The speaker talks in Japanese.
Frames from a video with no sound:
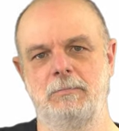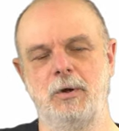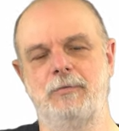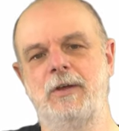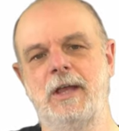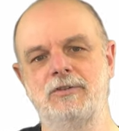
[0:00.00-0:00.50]

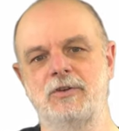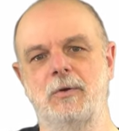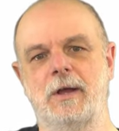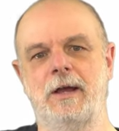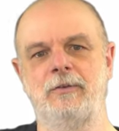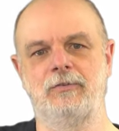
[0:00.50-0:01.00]
ピュリフィケーションの
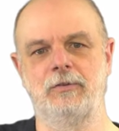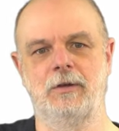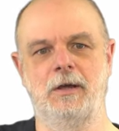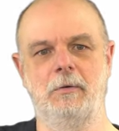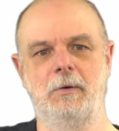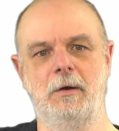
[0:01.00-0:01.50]
回数
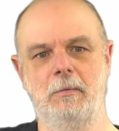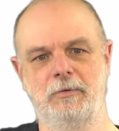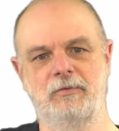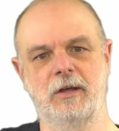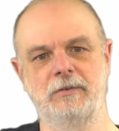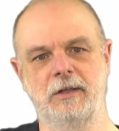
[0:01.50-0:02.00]
を
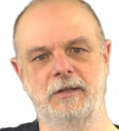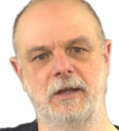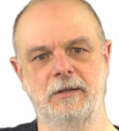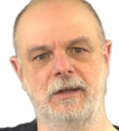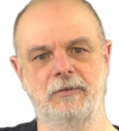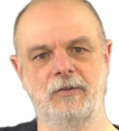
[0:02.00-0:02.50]
使ってた
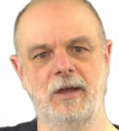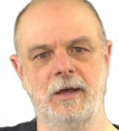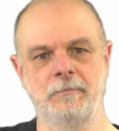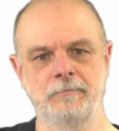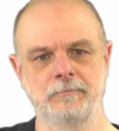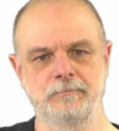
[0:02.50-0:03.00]
んですが、
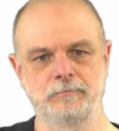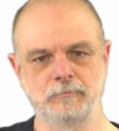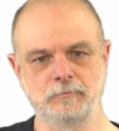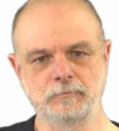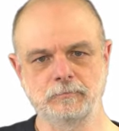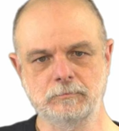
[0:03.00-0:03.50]

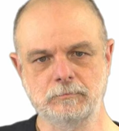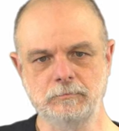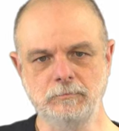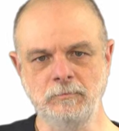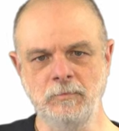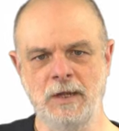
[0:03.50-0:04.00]

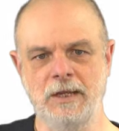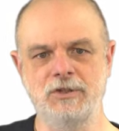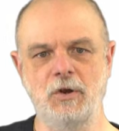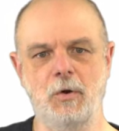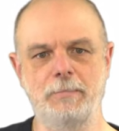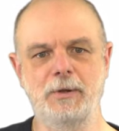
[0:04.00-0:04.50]

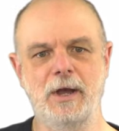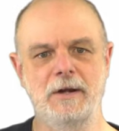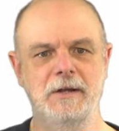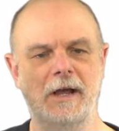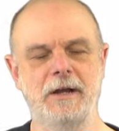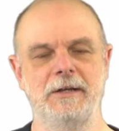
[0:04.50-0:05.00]
1ホッ
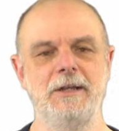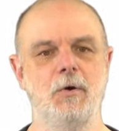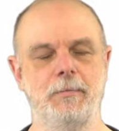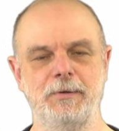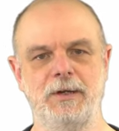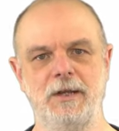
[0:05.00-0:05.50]
プから2
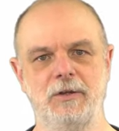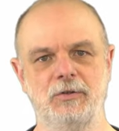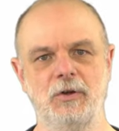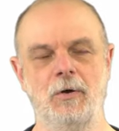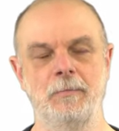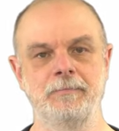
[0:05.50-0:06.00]
ホップに行く
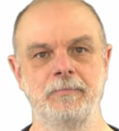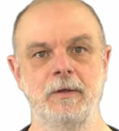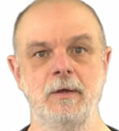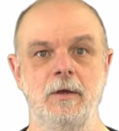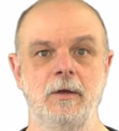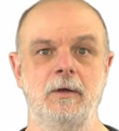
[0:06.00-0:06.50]
と、
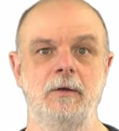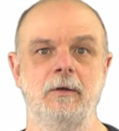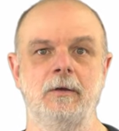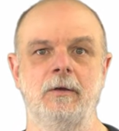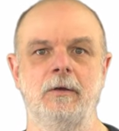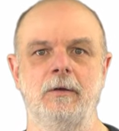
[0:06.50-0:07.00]

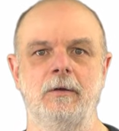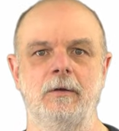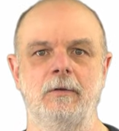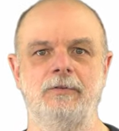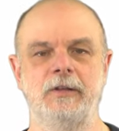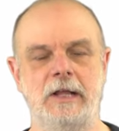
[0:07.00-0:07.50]

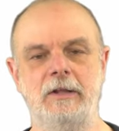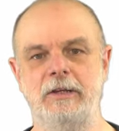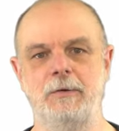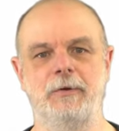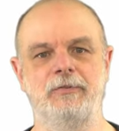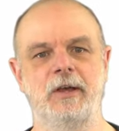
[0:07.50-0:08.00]

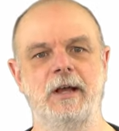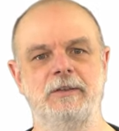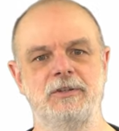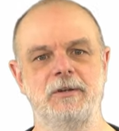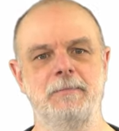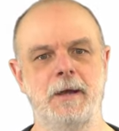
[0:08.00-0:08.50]
フィデリティは下がっ
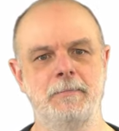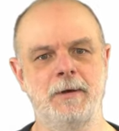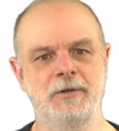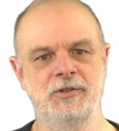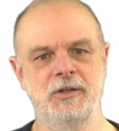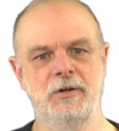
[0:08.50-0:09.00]
てしまいま
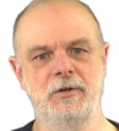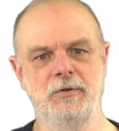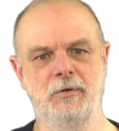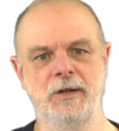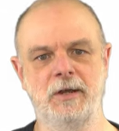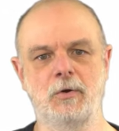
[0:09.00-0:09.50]
した
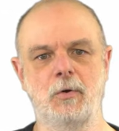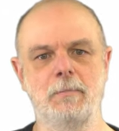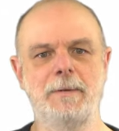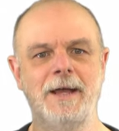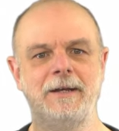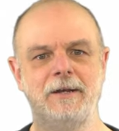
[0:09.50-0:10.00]
ので、この
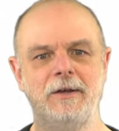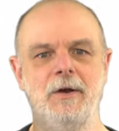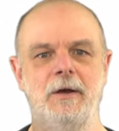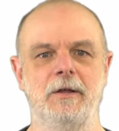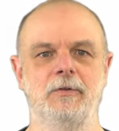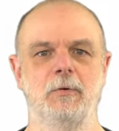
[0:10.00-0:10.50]
場合に
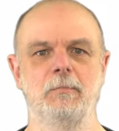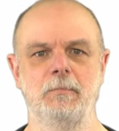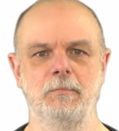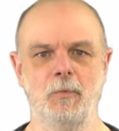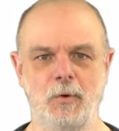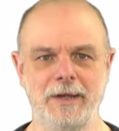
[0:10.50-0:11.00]
は、えっと、
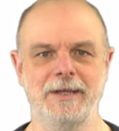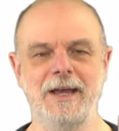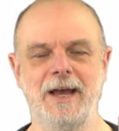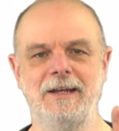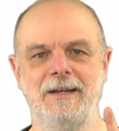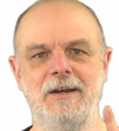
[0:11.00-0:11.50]
もう一
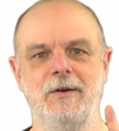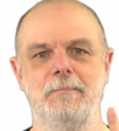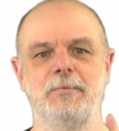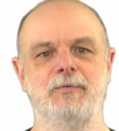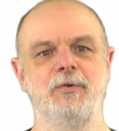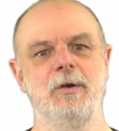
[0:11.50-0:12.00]
回には
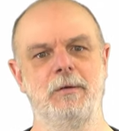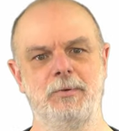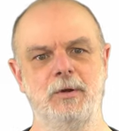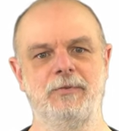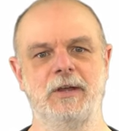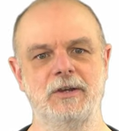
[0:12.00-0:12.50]
ピュリ
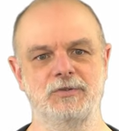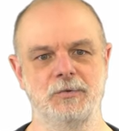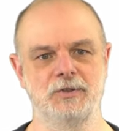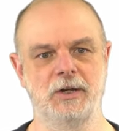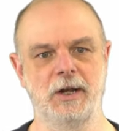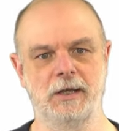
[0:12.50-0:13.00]
フィケーションを
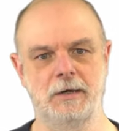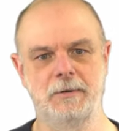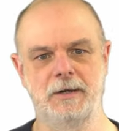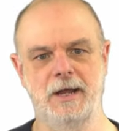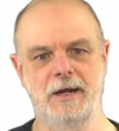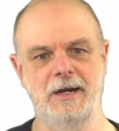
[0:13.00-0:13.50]
しなければ
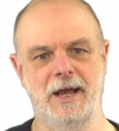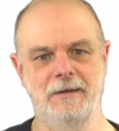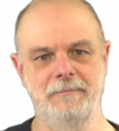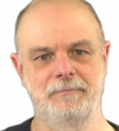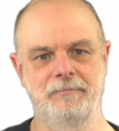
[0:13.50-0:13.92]
ならない。